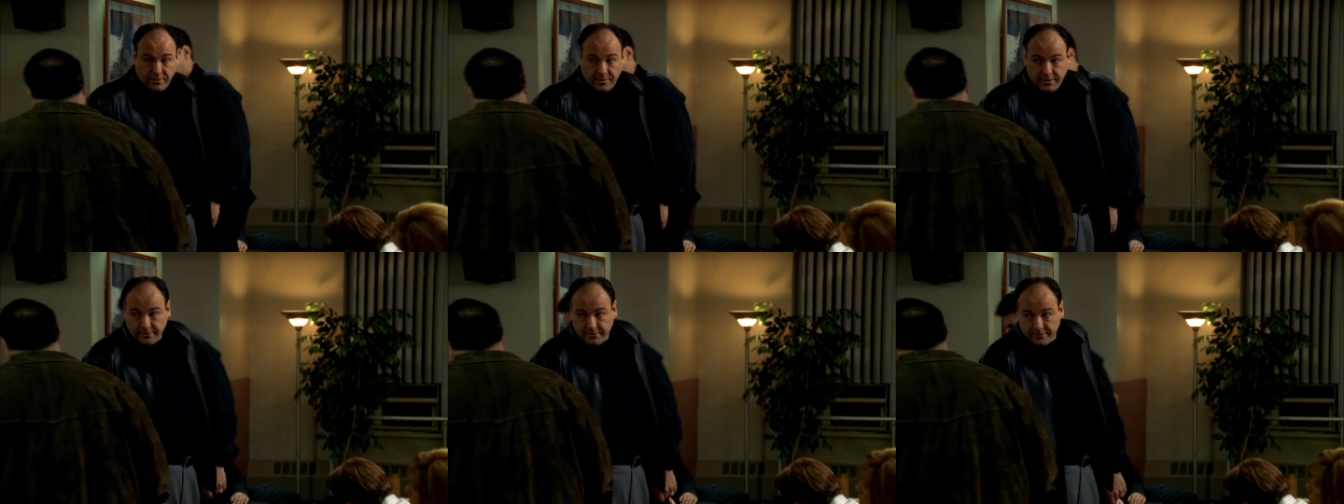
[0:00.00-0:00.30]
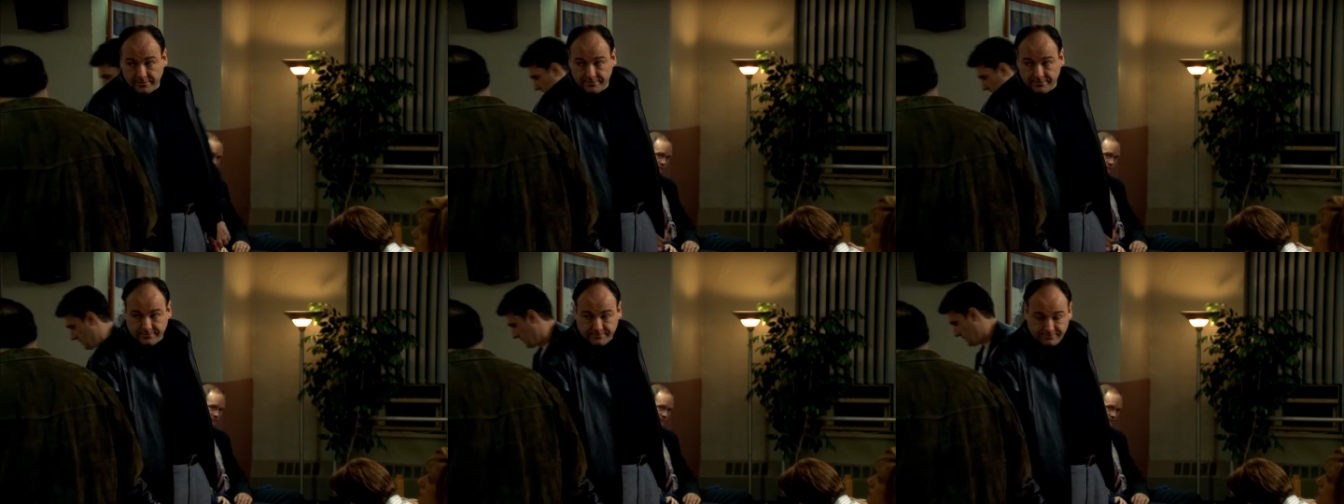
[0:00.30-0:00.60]
el
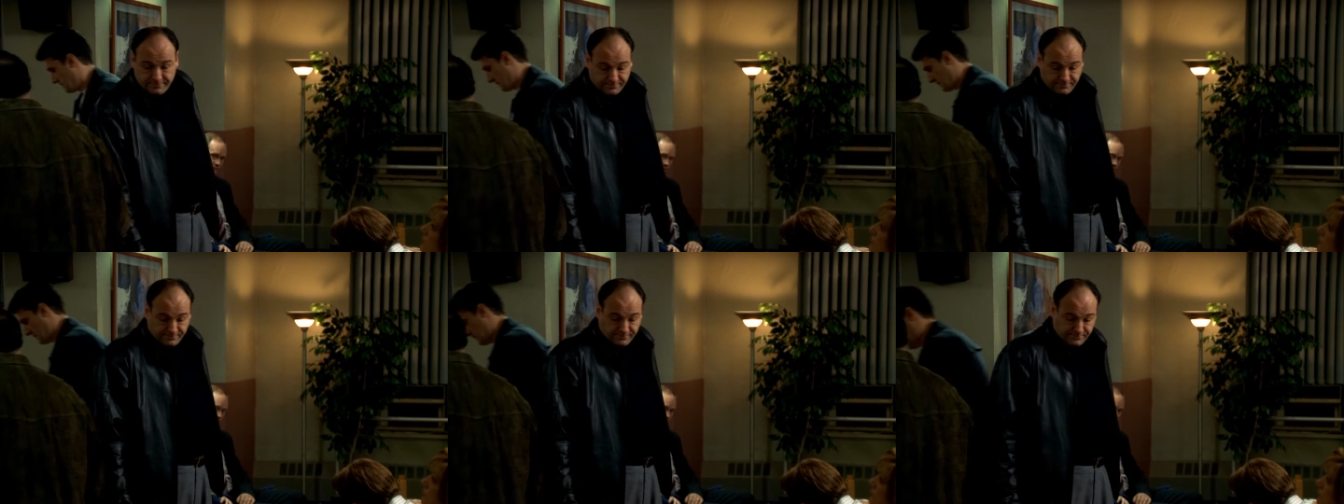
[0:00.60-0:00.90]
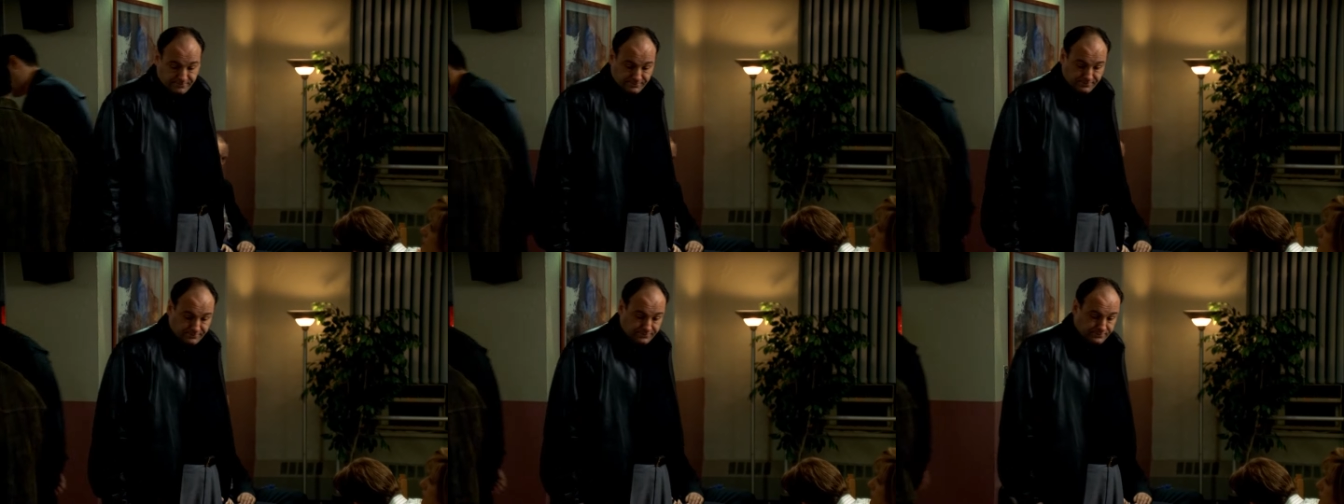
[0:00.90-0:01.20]
papel de
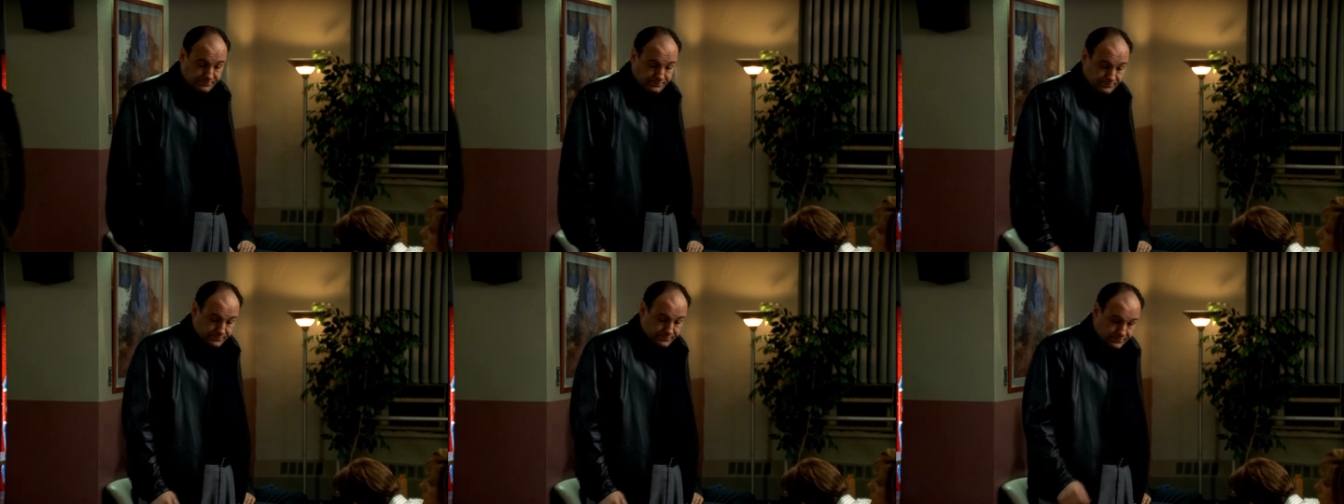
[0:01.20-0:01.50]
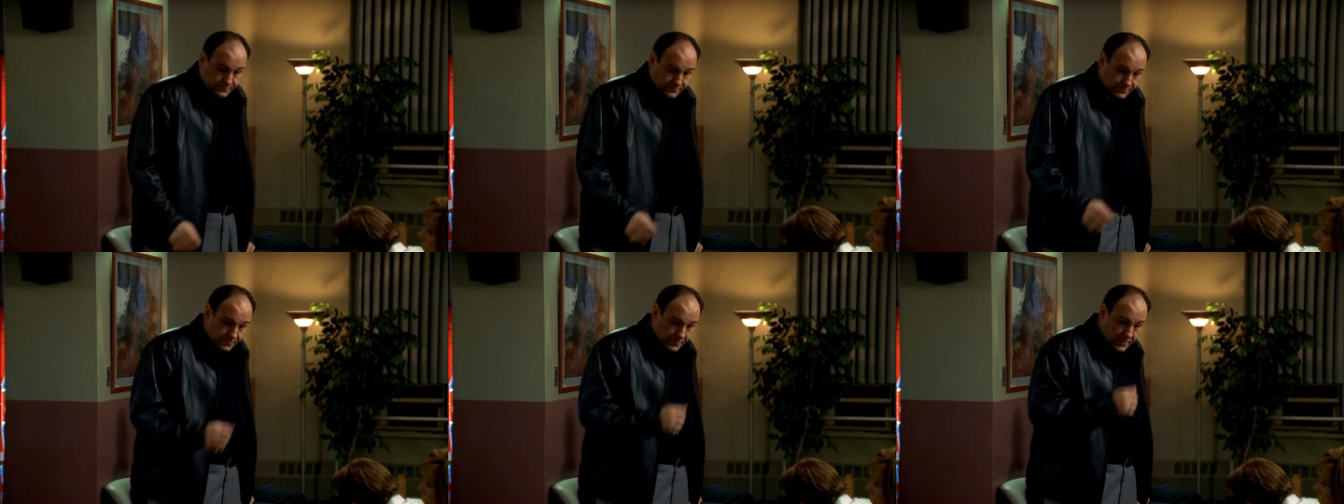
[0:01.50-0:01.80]
Dios, si es
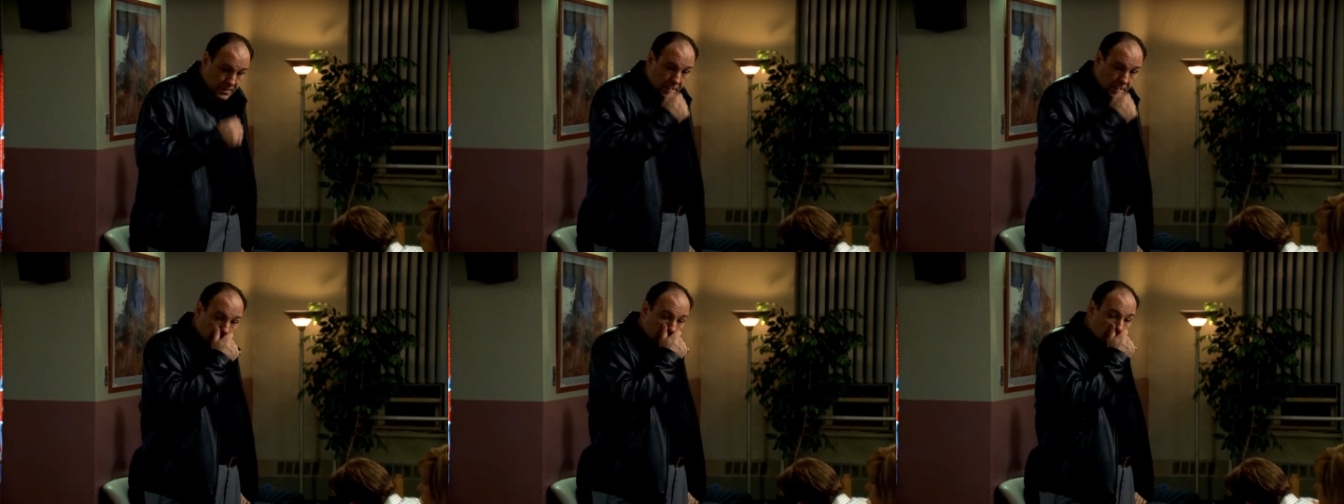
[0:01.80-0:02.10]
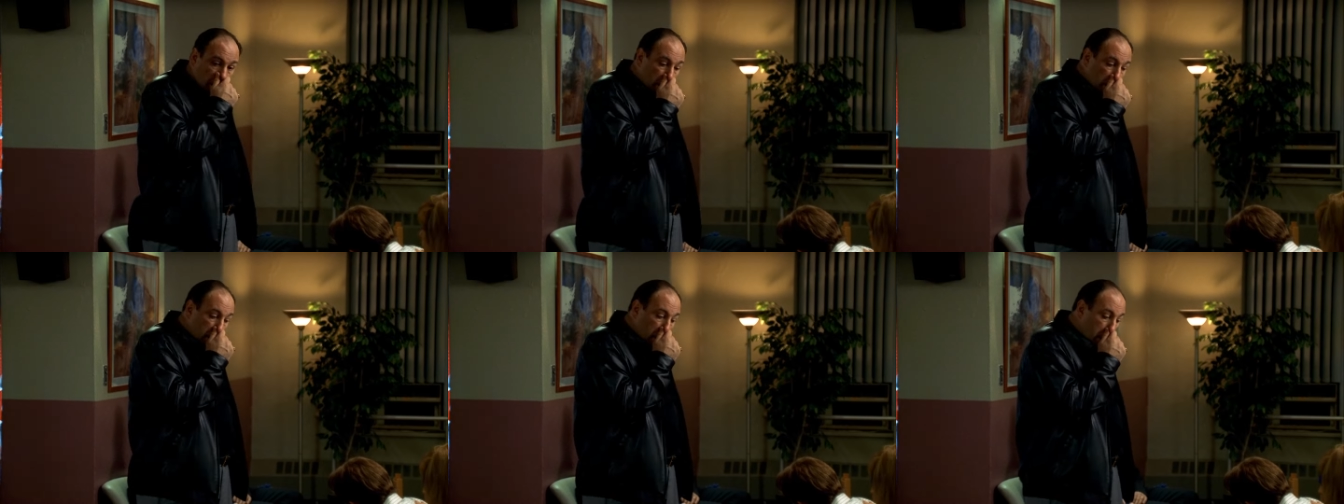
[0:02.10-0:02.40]
que tuvo algún
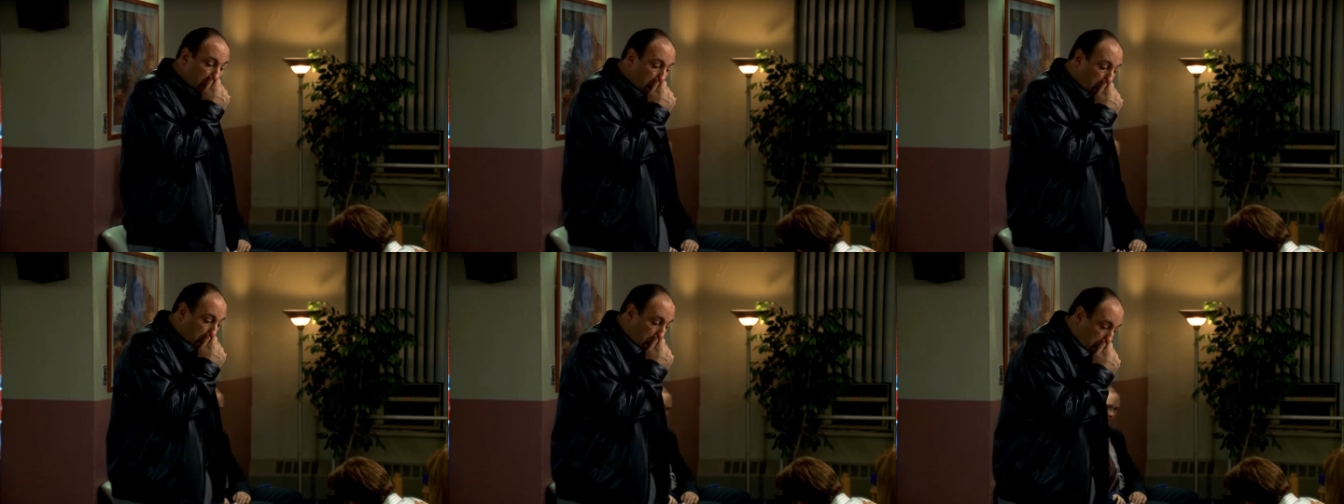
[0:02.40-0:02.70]
papel,